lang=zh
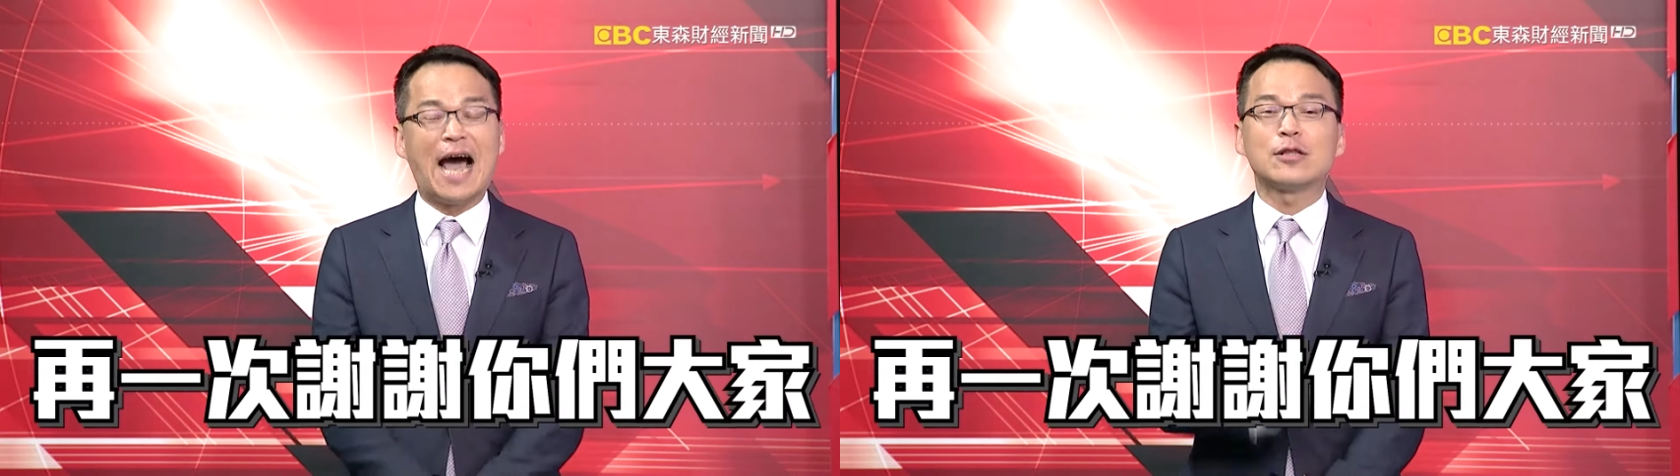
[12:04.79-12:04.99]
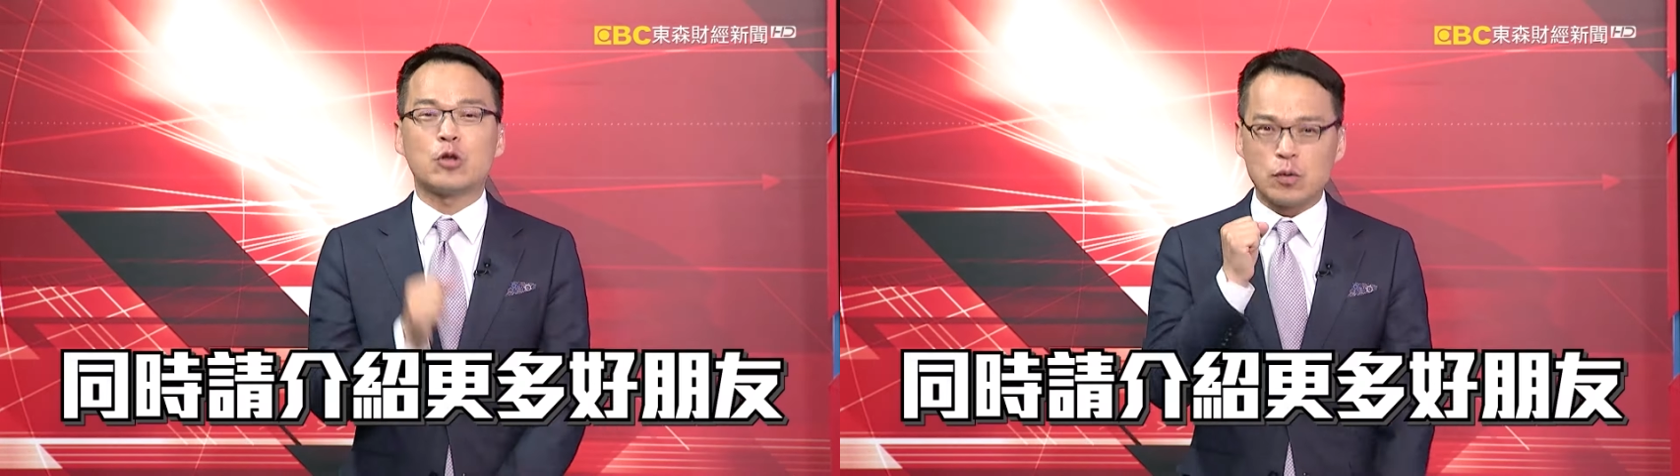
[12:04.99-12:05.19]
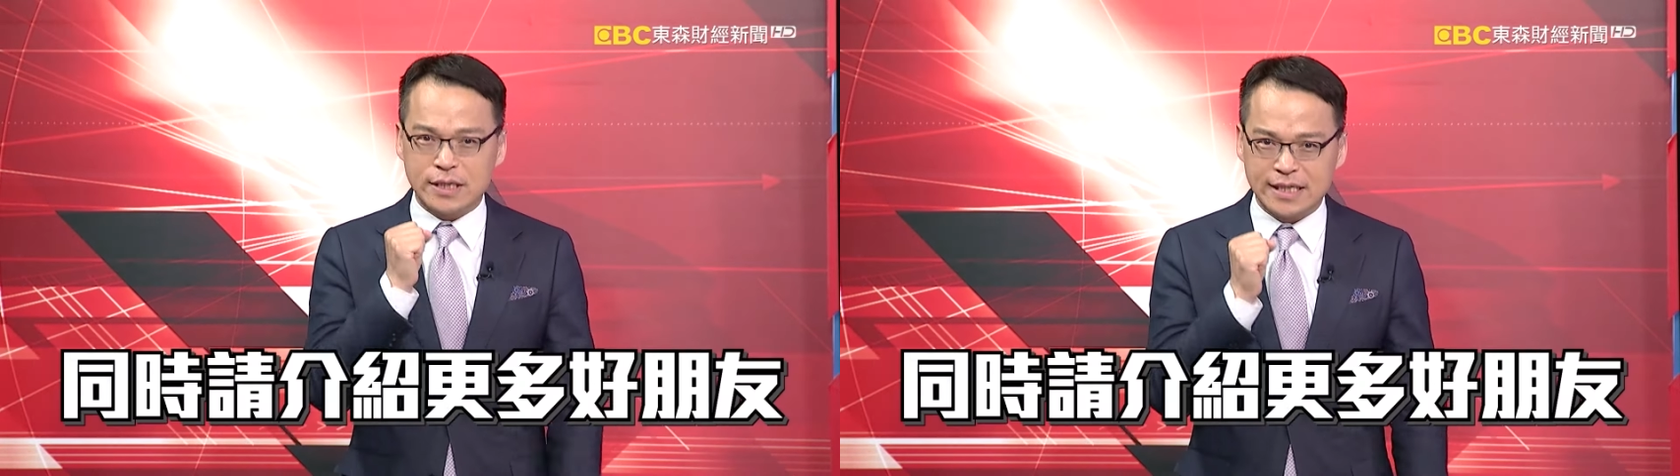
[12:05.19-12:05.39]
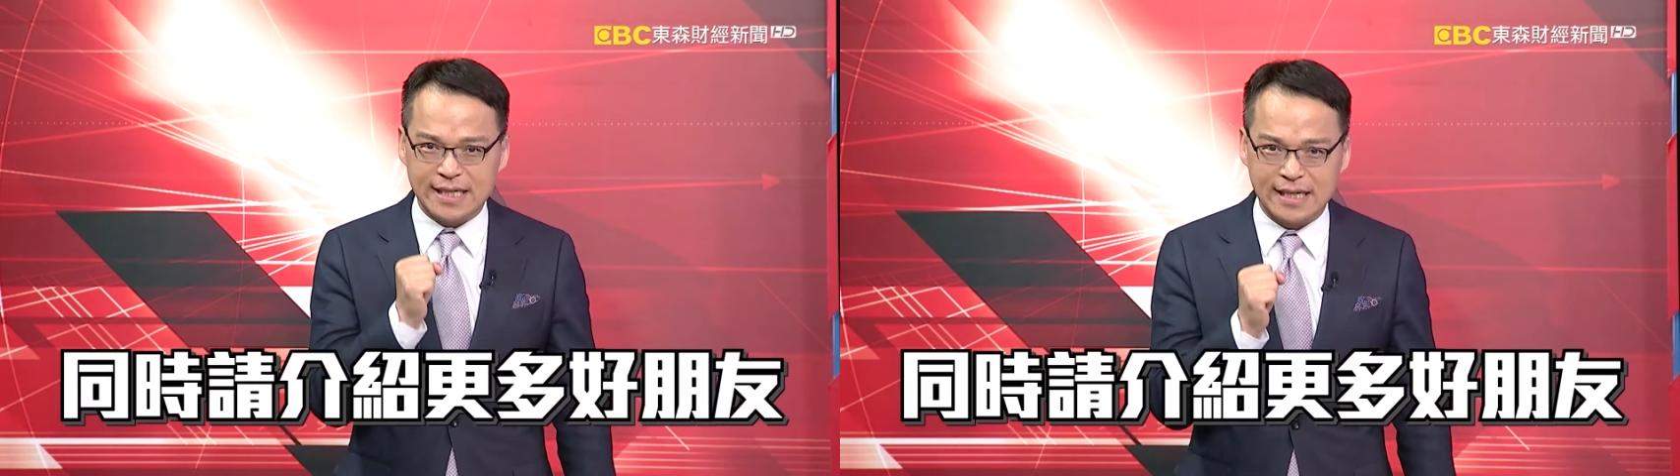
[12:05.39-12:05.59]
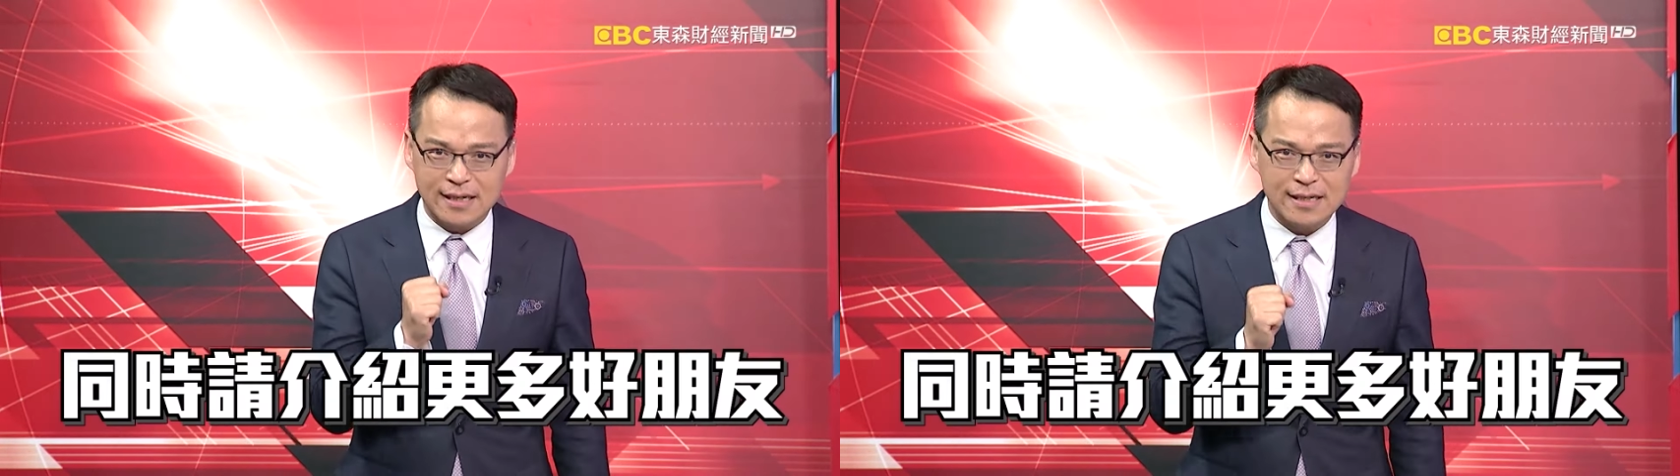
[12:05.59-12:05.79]
同时请
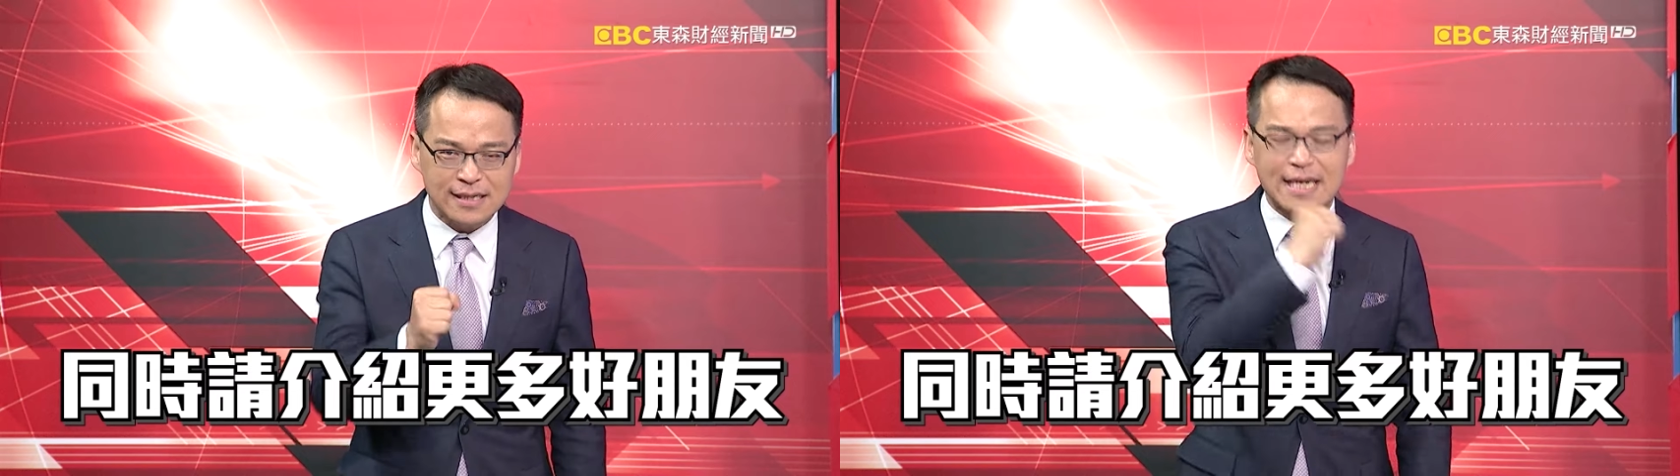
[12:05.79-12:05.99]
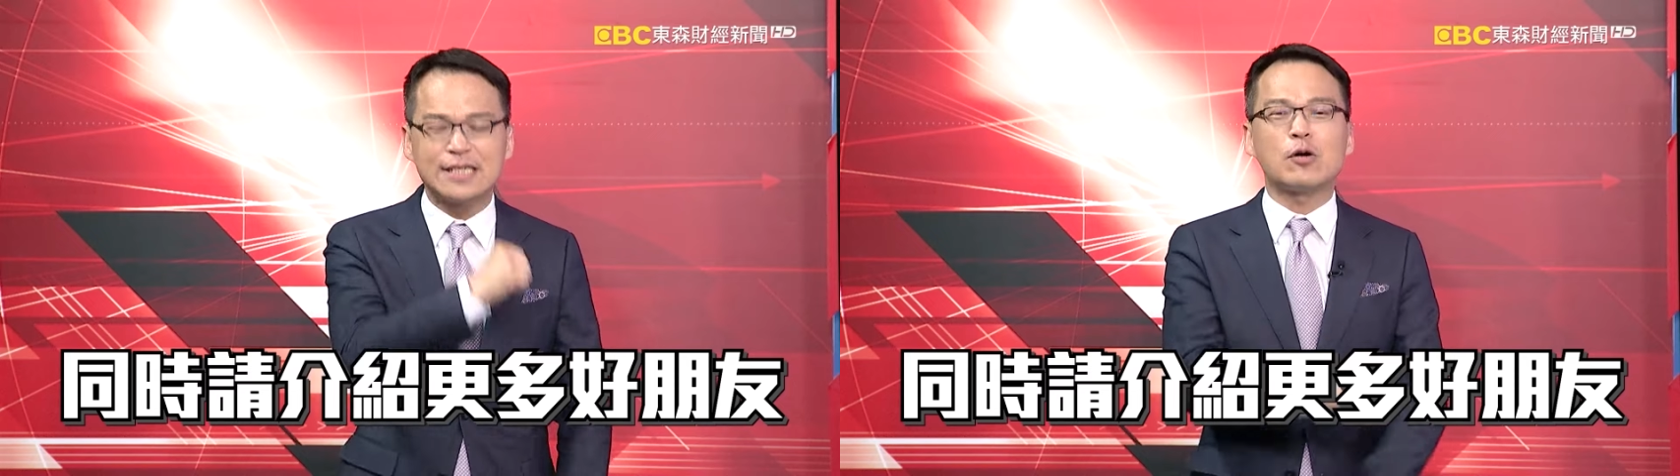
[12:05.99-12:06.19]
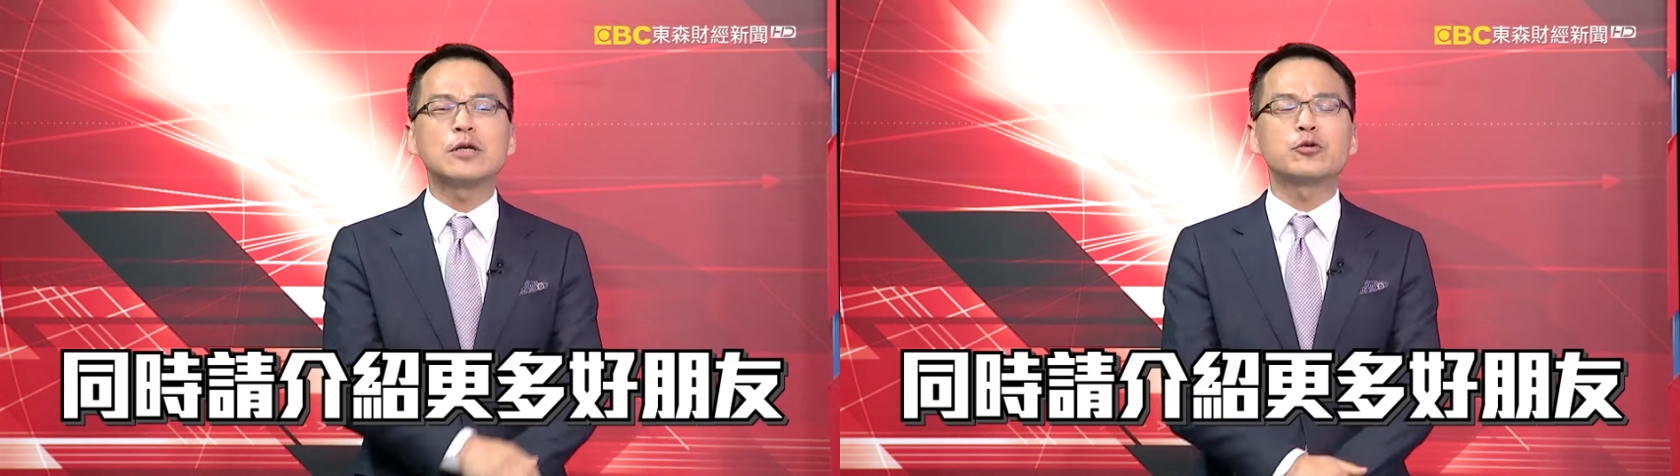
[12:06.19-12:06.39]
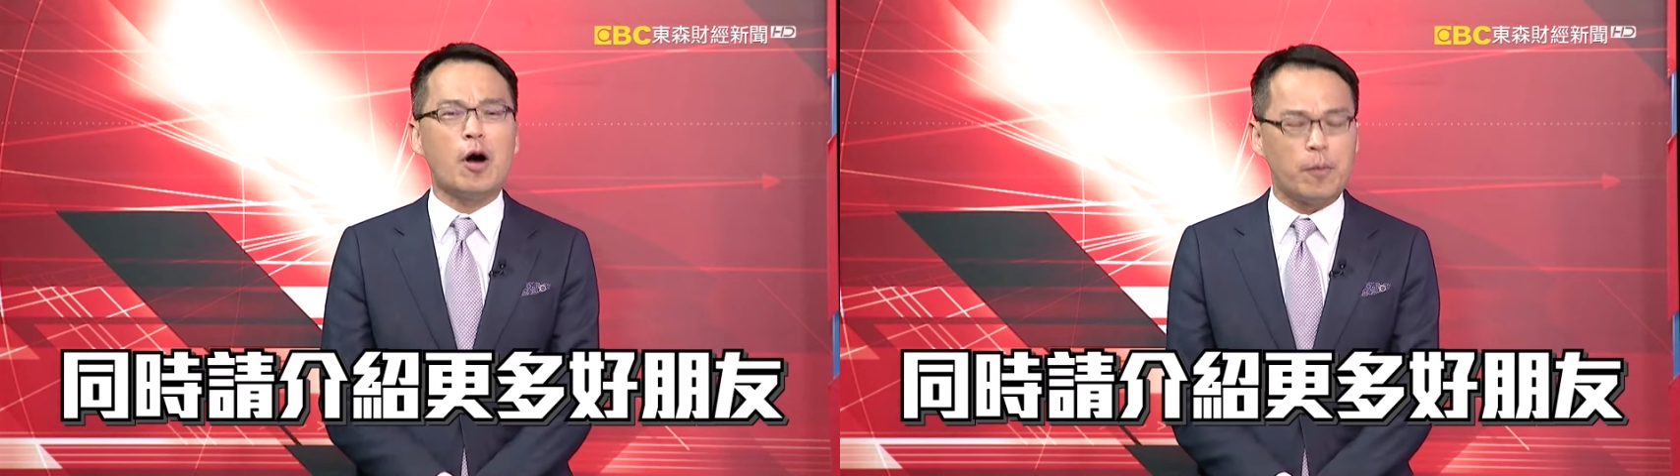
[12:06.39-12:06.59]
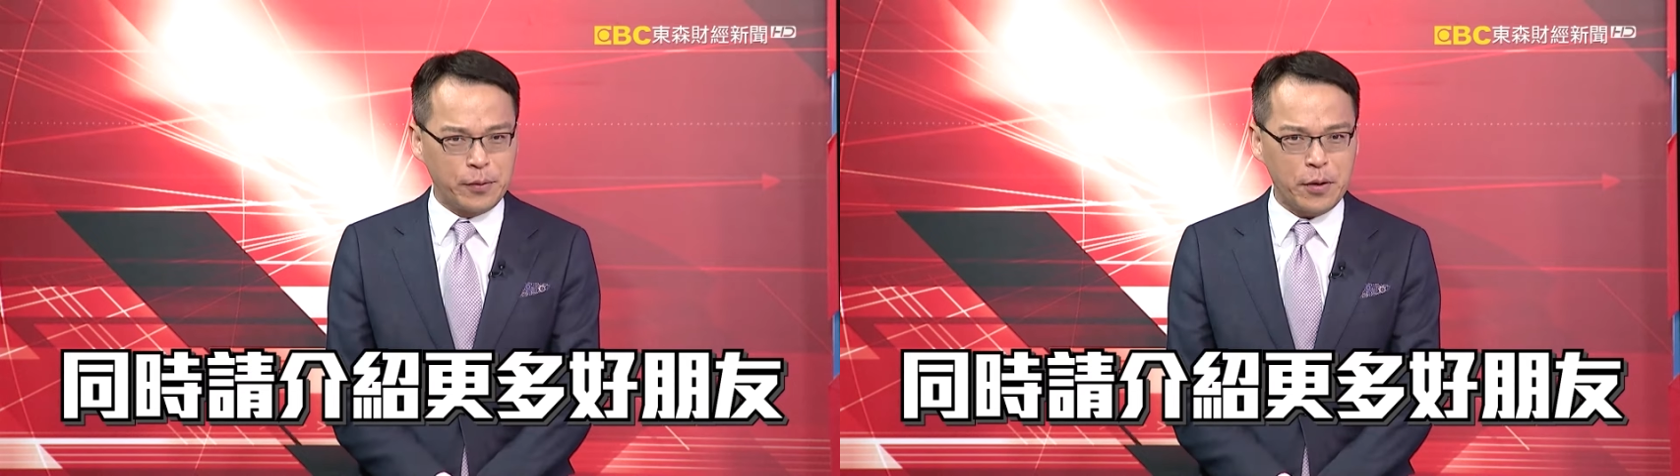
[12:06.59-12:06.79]
介绍更多好
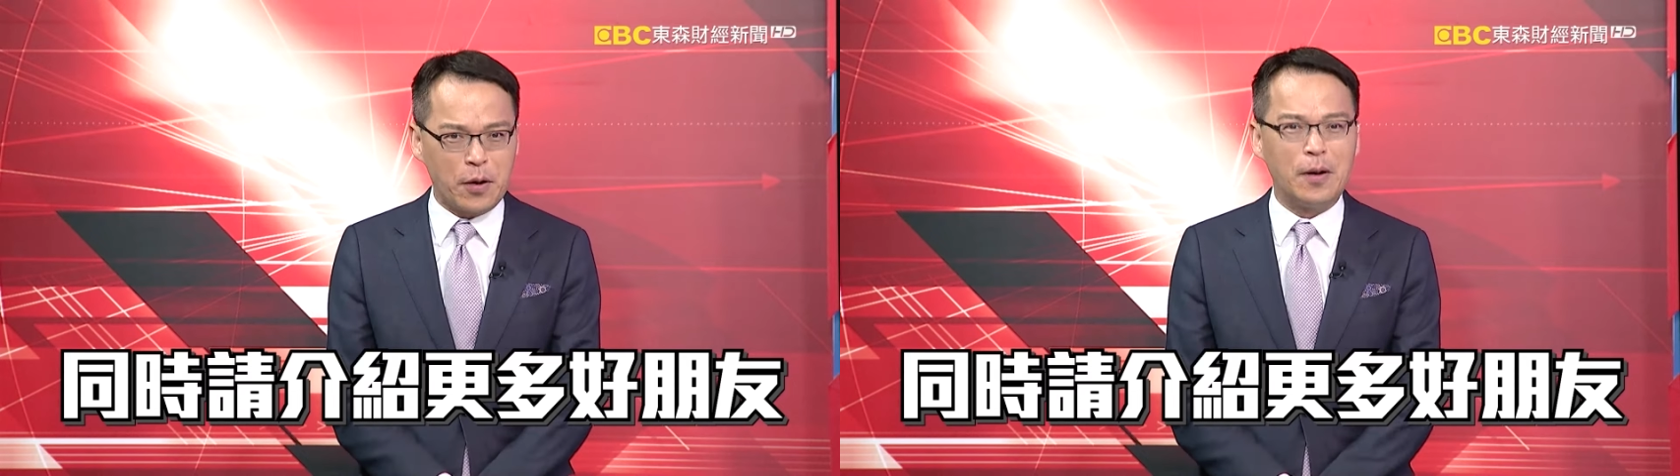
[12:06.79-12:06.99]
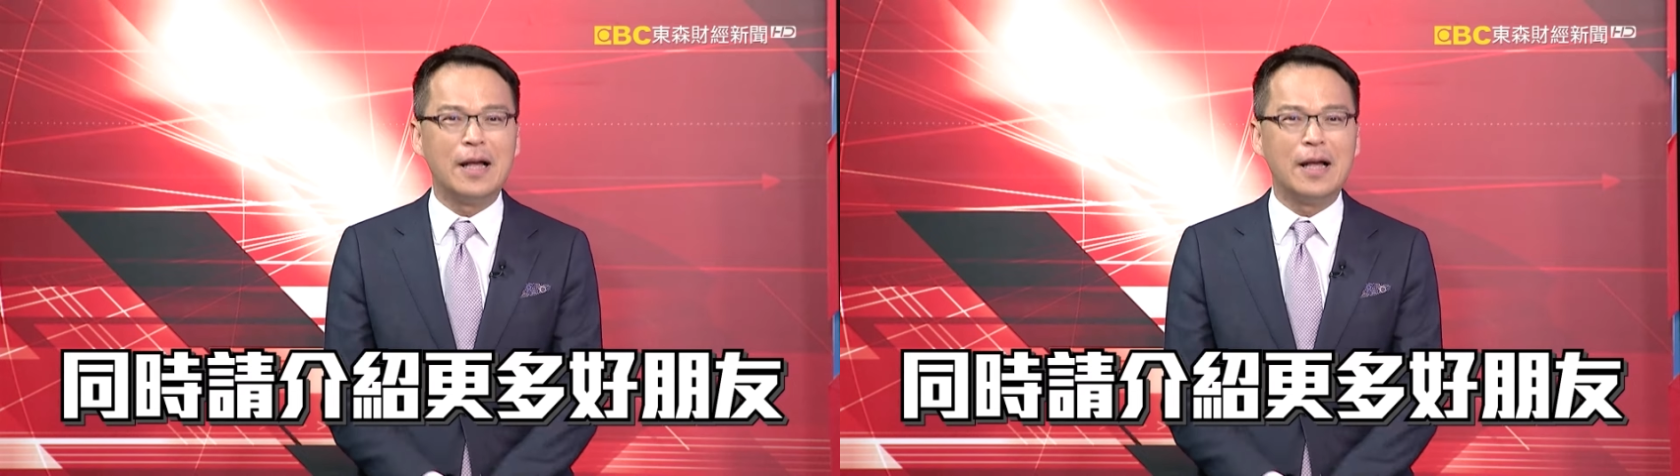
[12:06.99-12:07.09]
朋友